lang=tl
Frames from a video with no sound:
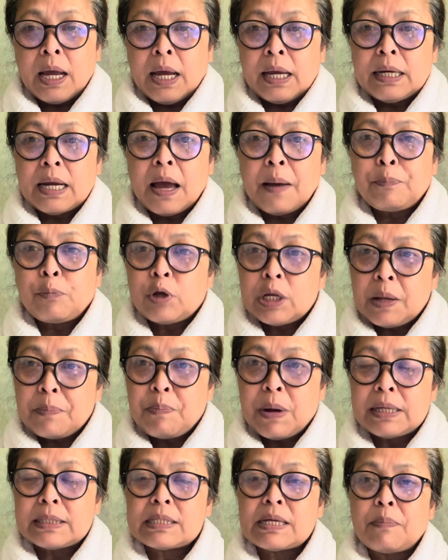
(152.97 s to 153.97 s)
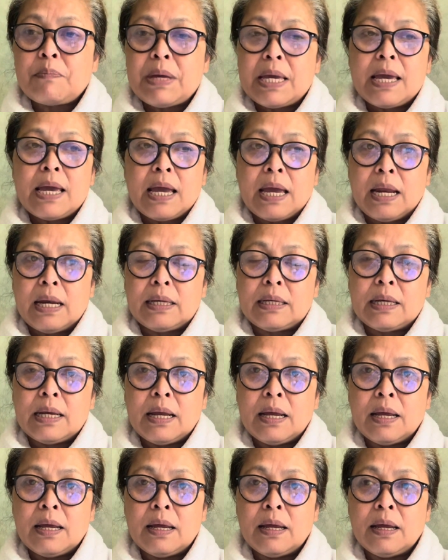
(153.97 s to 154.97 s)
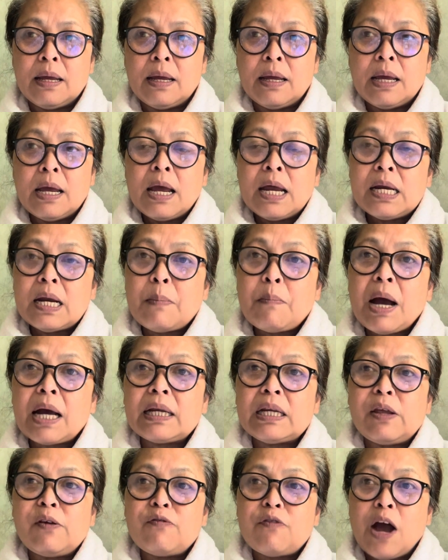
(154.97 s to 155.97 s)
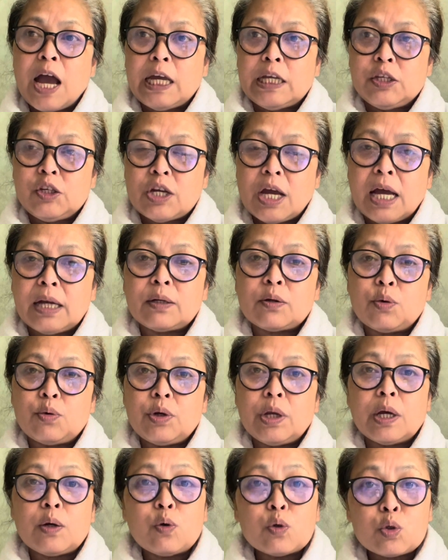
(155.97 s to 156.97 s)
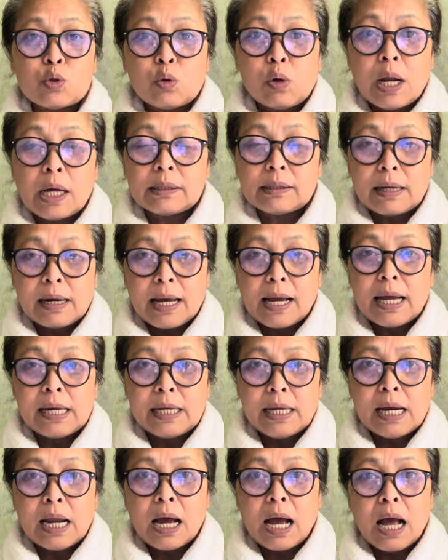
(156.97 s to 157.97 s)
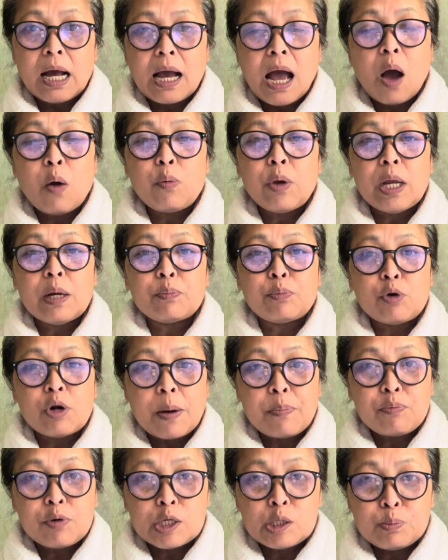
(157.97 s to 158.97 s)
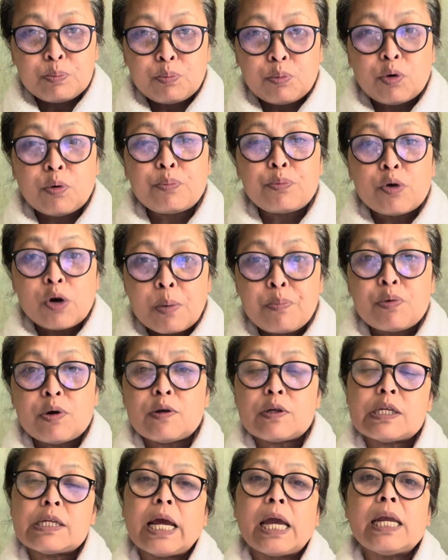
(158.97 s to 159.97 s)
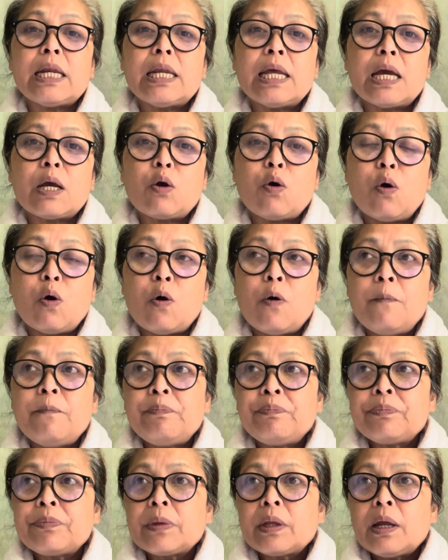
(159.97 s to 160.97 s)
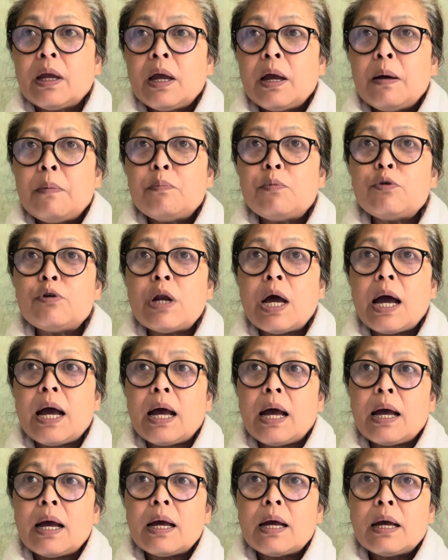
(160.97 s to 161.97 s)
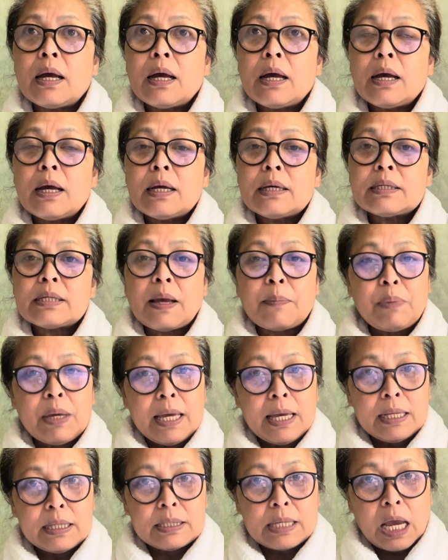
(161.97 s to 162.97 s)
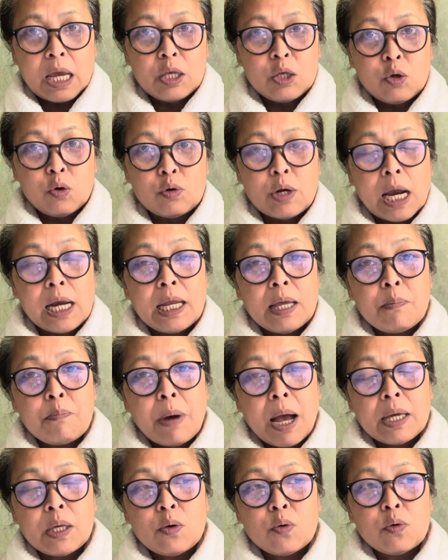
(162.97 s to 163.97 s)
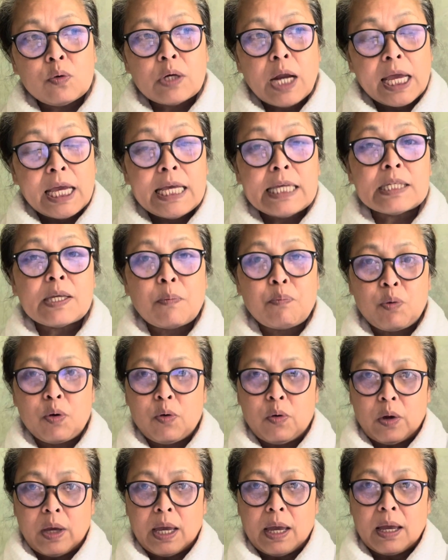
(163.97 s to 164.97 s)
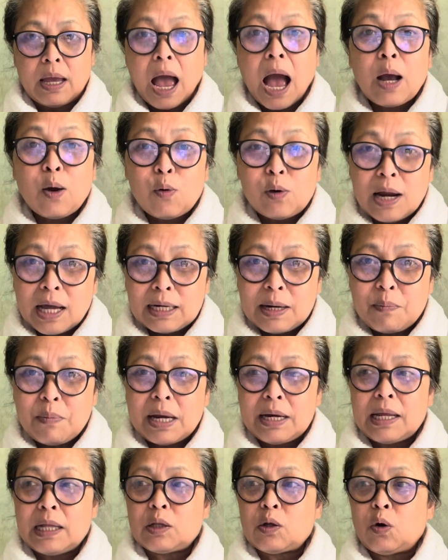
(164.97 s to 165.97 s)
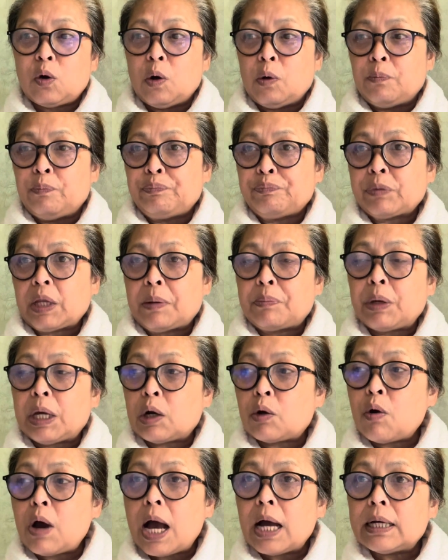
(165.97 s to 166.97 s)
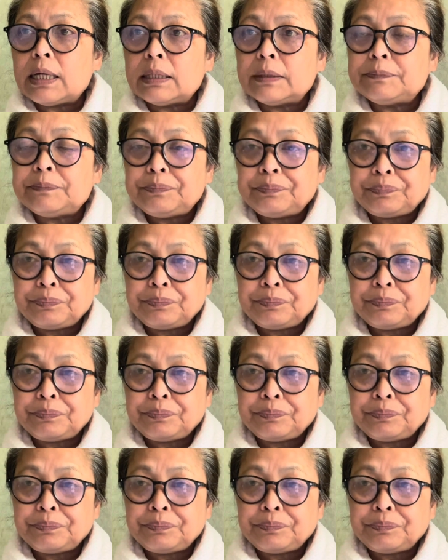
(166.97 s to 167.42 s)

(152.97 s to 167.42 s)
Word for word: na pwede pang sabihin na mag-define dyan, kundi gusto lang talaga nilang agawin for the purpose na hindi ko muna sabihin sa inyo dahil iba yung naisip ko eh. Ako lang naman ito. Pero ang